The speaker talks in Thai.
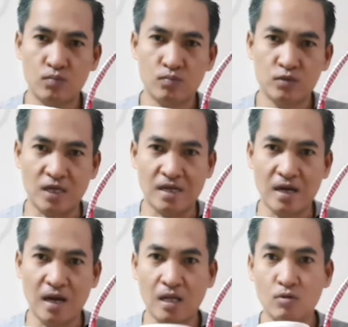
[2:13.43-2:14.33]
สิน
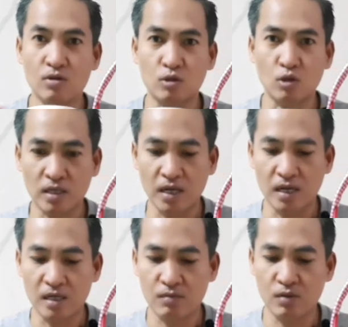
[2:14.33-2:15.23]
ค้าเท่าที่เราต้องการ
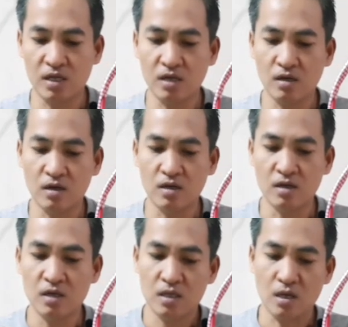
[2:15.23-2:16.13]
นะครับ วันนี้ก็
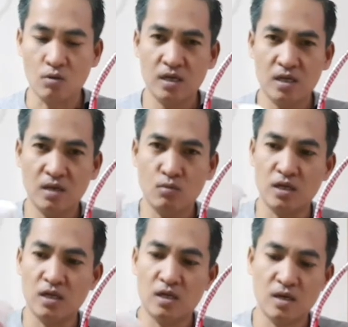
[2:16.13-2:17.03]
เกากีทั้งหมด
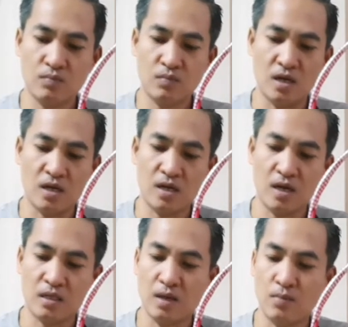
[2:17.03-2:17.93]
นี้นะครับกิดราคา
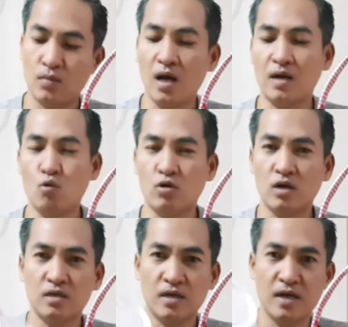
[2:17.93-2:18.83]
เต็มหน้ากระปุกก็
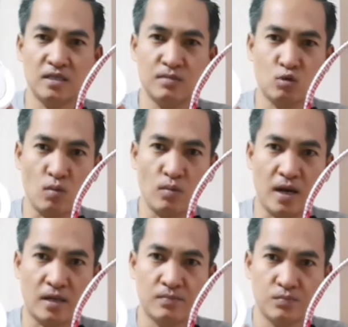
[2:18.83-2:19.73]
คือแค่ 12 บา
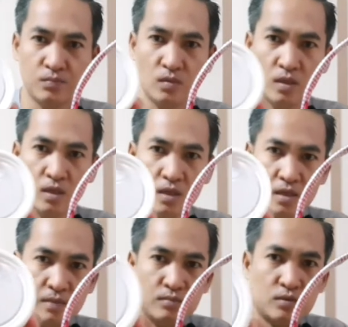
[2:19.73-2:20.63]
ทนะค
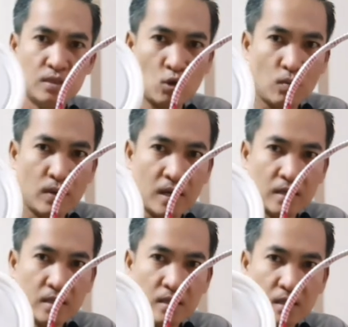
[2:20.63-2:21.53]
รับ 12 บาท
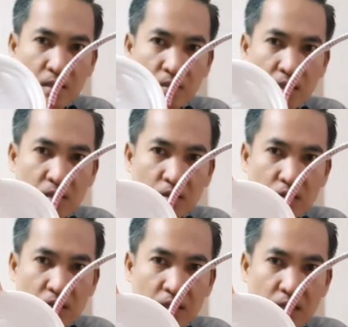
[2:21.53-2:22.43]
นะครับไม่เห็นตั
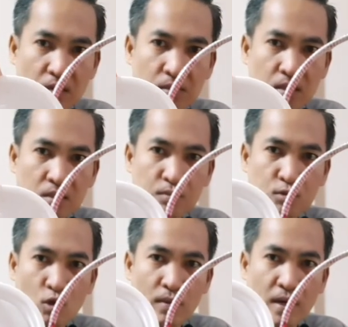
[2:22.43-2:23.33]
วเลขนะครับมี
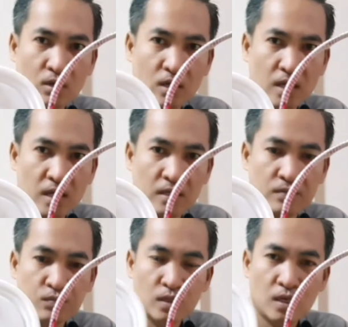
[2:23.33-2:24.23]
12 บาทเท่านั้นเอง
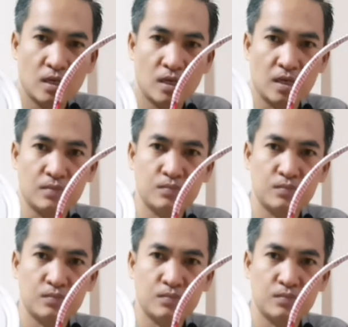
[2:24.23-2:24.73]
นะครับ